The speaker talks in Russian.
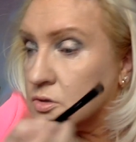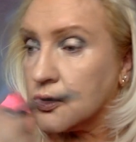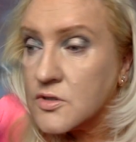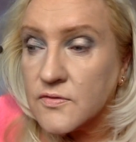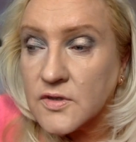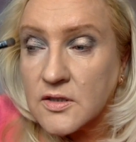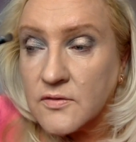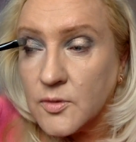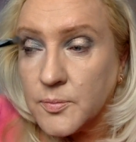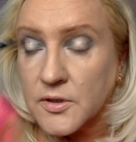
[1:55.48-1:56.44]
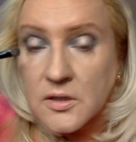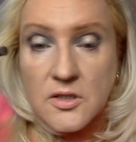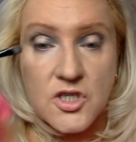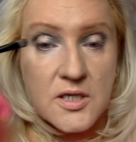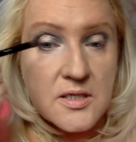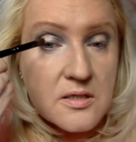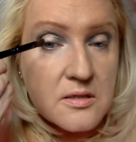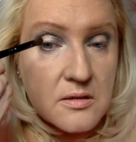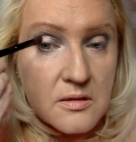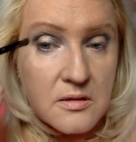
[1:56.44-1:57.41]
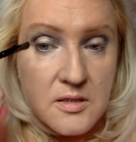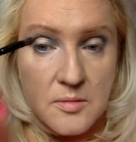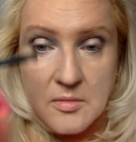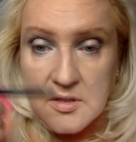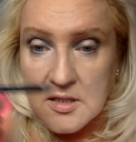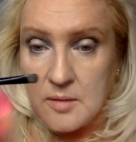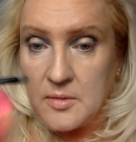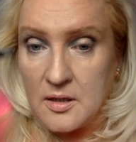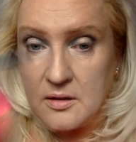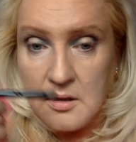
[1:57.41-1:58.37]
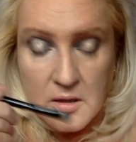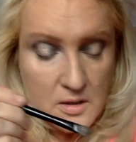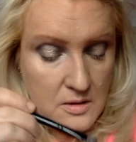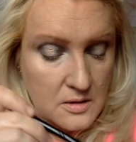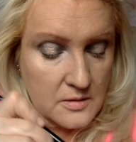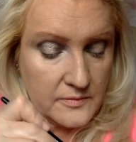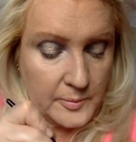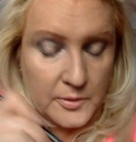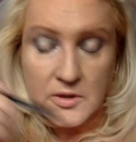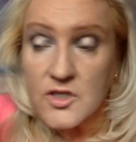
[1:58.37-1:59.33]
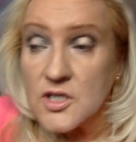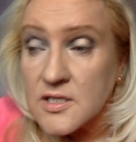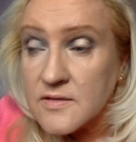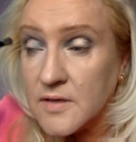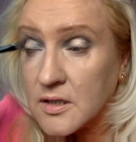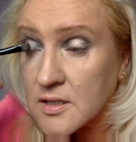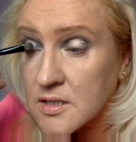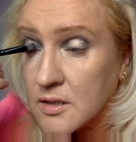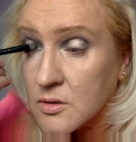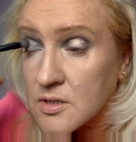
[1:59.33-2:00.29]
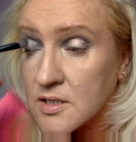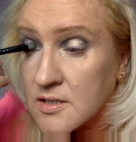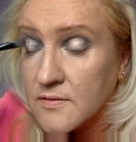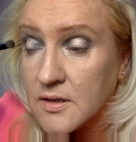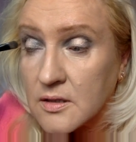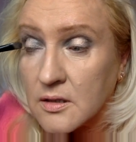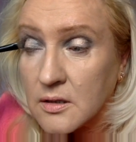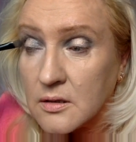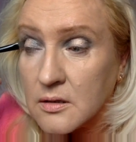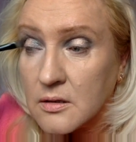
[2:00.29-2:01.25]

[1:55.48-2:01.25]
То есть вот эта выпуклая часть э, сама, сама Э, выпуклая часть века остается светлой.